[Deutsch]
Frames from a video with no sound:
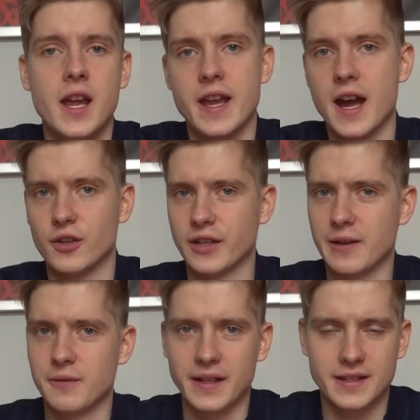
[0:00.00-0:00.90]
ja, und
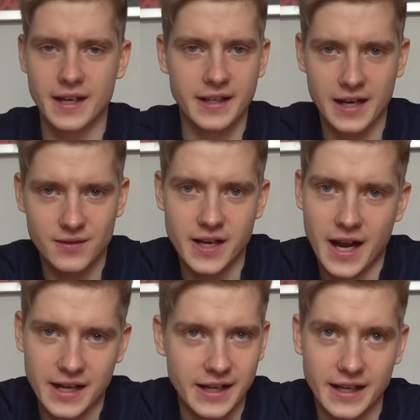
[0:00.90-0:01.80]
dann fängt es halt direkt wieder
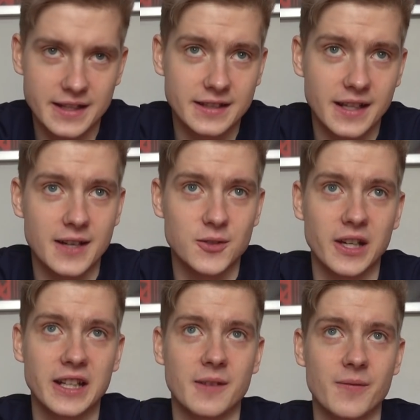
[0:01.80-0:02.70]
an, den ganzen Tag zu regnen.